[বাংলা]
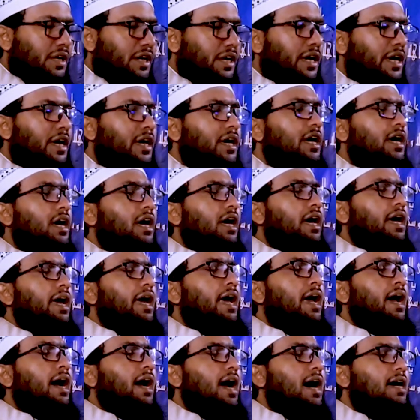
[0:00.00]
থেকে
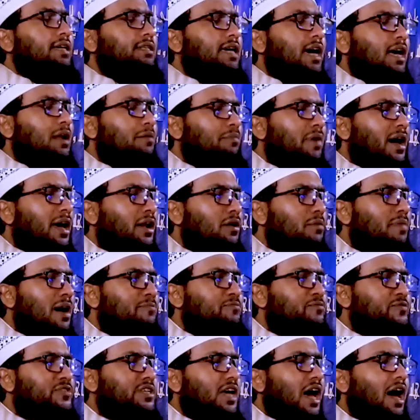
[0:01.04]
এক হাজার বারো
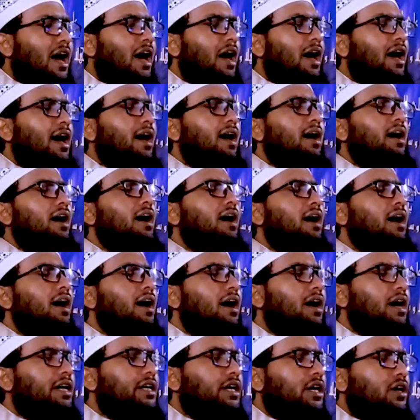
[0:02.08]

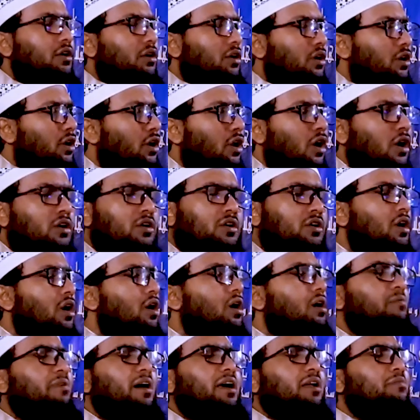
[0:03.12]
মাপসাই লক্ষ
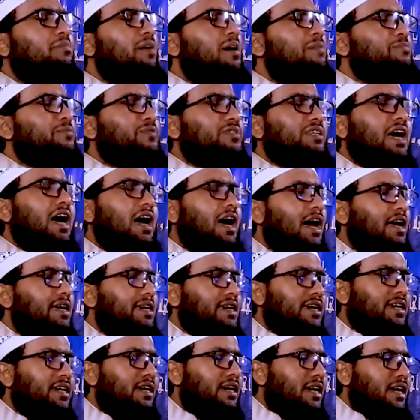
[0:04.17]
বার মাপসাই
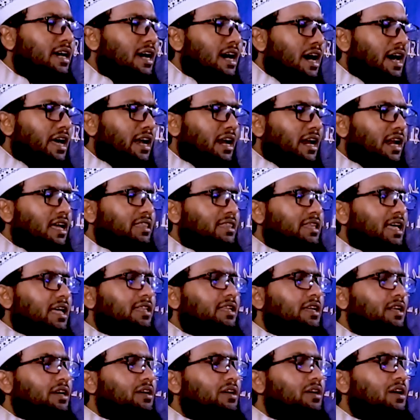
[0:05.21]
আল্লাহ
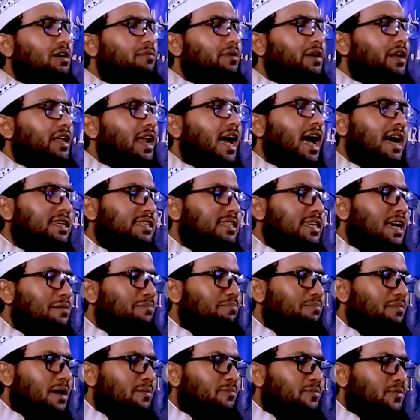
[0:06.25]
তাদের কবরের আজাব
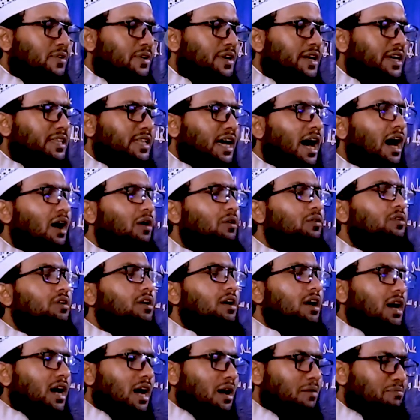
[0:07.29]
মাফ করে দাও
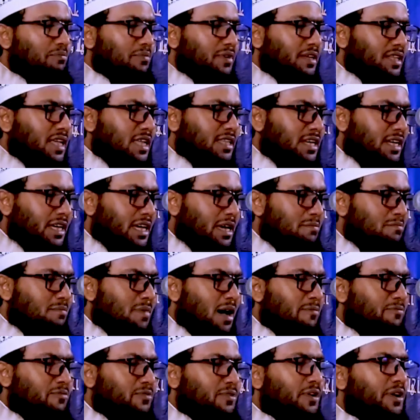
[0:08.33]
আপনি তাদেরকে
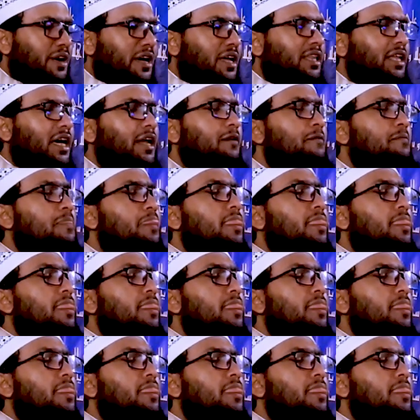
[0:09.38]
মাফ করে দেন